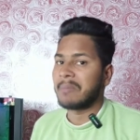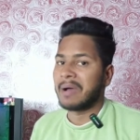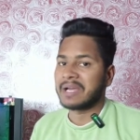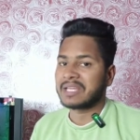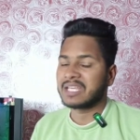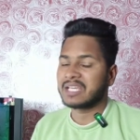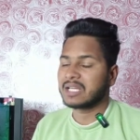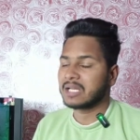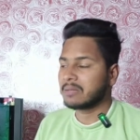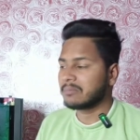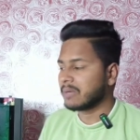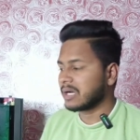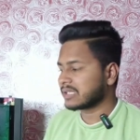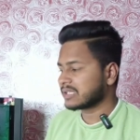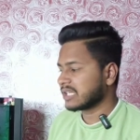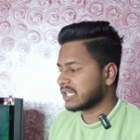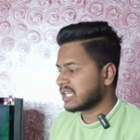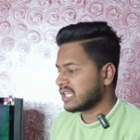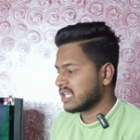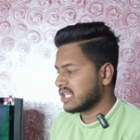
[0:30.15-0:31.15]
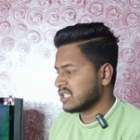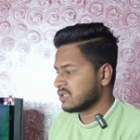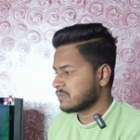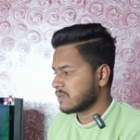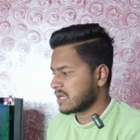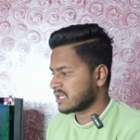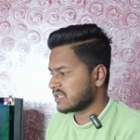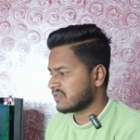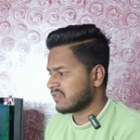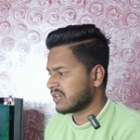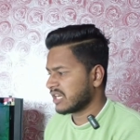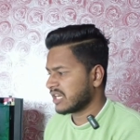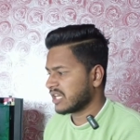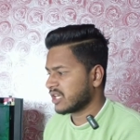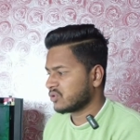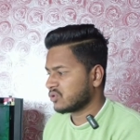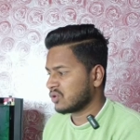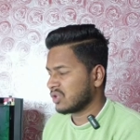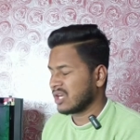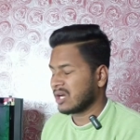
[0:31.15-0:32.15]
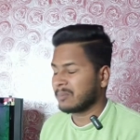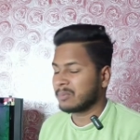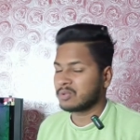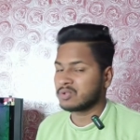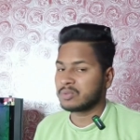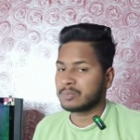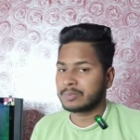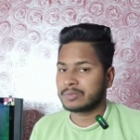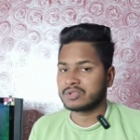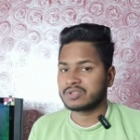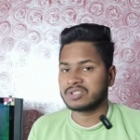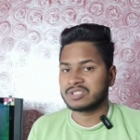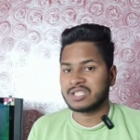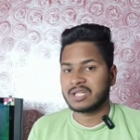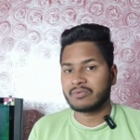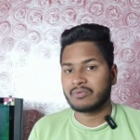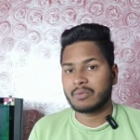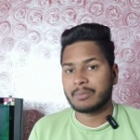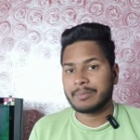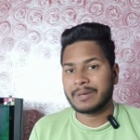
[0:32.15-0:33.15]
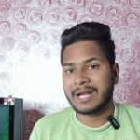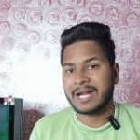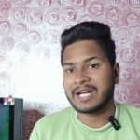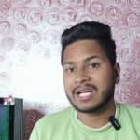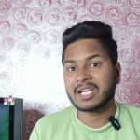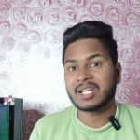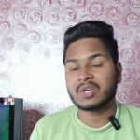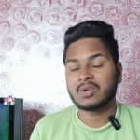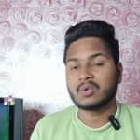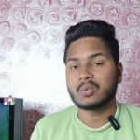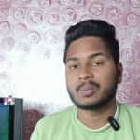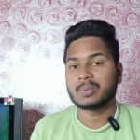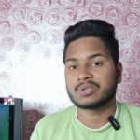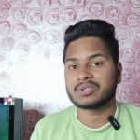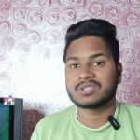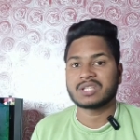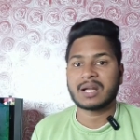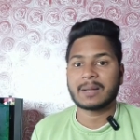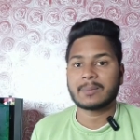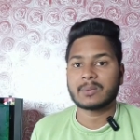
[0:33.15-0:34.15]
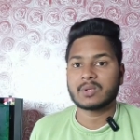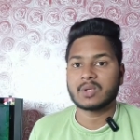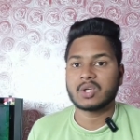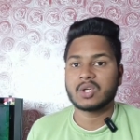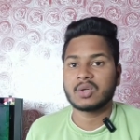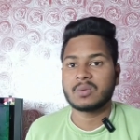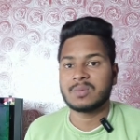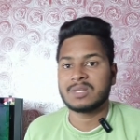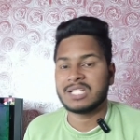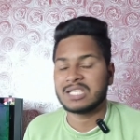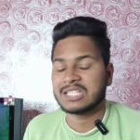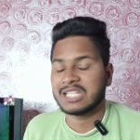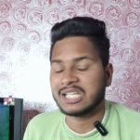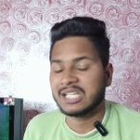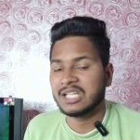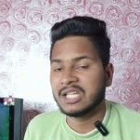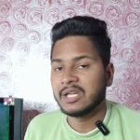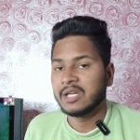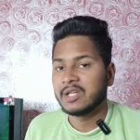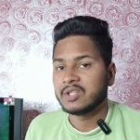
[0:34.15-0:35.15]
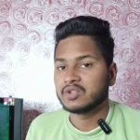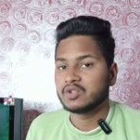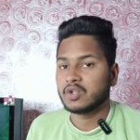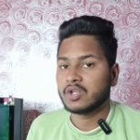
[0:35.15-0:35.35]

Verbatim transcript: बाकी अगर हम बात करें स्पैक्स वगैरह की तो यहाँ पर जो प्रोसेसर है वो ब्रांड न्यू प्रोसेसर आपको देखने को मिल जाता है